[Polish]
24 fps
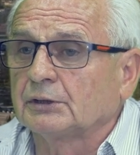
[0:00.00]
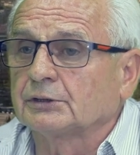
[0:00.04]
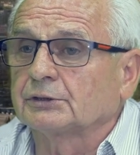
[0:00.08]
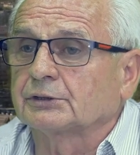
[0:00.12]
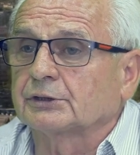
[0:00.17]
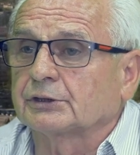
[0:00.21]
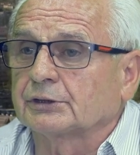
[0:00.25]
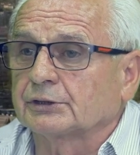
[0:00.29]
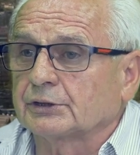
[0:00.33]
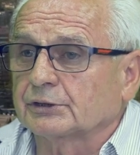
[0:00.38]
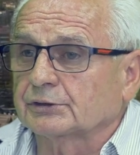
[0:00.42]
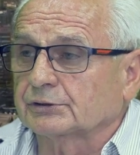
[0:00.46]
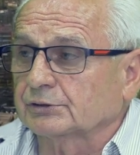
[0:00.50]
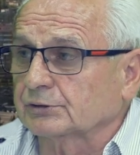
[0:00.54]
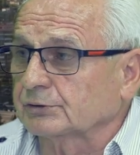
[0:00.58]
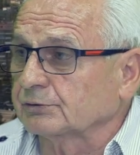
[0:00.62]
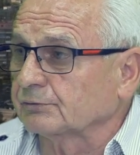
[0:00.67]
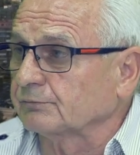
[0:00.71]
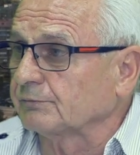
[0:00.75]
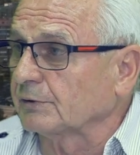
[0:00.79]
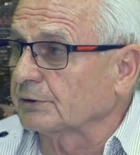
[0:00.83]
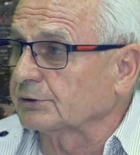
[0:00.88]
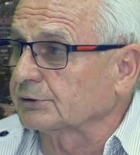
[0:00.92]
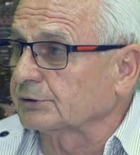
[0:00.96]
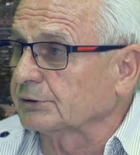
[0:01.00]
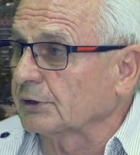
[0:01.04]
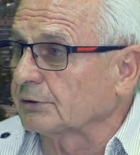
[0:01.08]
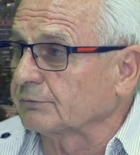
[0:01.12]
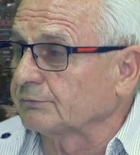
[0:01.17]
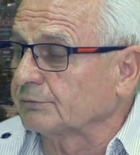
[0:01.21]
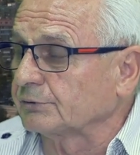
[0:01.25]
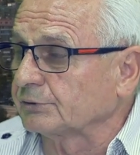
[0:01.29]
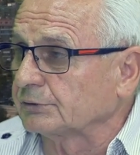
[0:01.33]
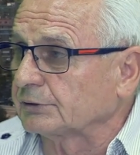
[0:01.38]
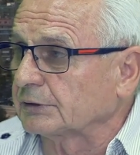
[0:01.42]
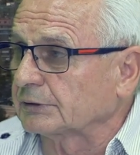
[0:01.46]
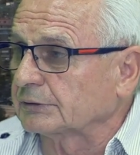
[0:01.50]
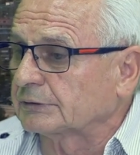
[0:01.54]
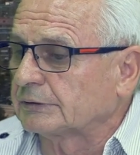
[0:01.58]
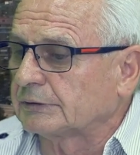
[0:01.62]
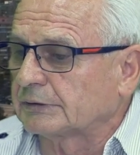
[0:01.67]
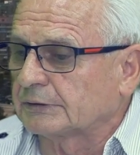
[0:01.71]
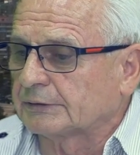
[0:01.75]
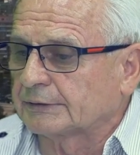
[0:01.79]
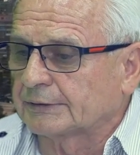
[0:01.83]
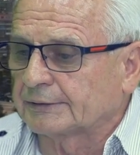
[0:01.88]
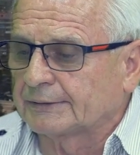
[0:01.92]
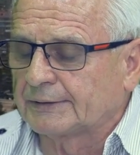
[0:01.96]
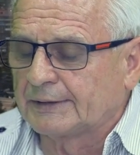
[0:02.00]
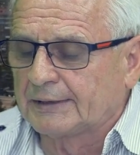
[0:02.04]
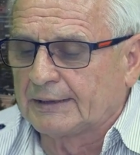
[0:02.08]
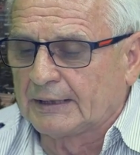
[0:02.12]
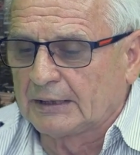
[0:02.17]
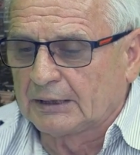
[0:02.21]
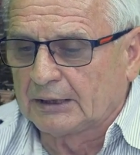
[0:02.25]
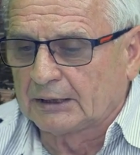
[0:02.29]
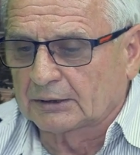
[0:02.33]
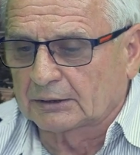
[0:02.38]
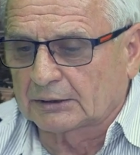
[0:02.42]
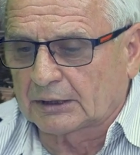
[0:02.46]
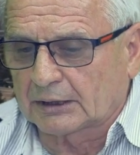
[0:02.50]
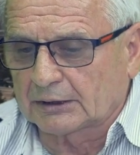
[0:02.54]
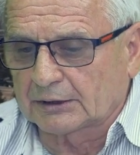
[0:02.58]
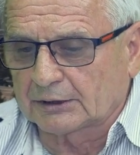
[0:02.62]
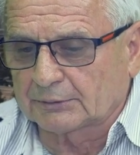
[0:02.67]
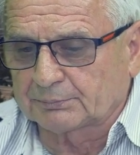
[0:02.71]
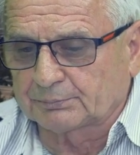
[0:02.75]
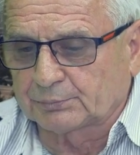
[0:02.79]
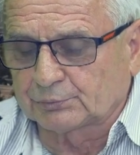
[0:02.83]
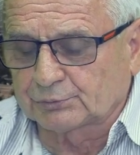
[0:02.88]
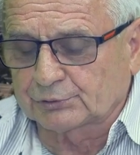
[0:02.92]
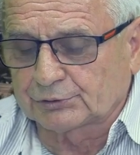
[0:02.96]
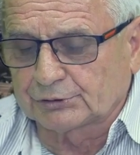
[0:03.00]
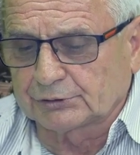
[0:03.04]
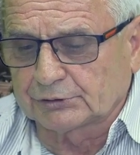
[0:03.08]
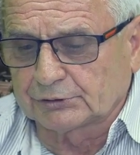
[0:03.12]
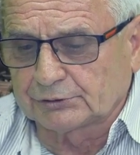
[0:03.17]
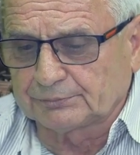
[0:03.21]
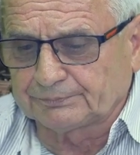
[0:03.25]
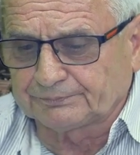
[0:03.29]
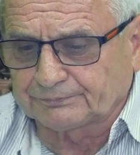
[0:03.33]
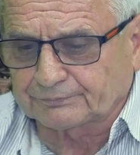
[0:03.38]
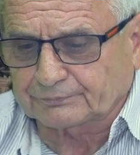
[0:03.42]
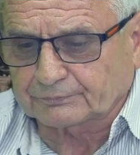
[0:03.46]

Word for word: trenerskich w Warszawie i tak dalej. No ale później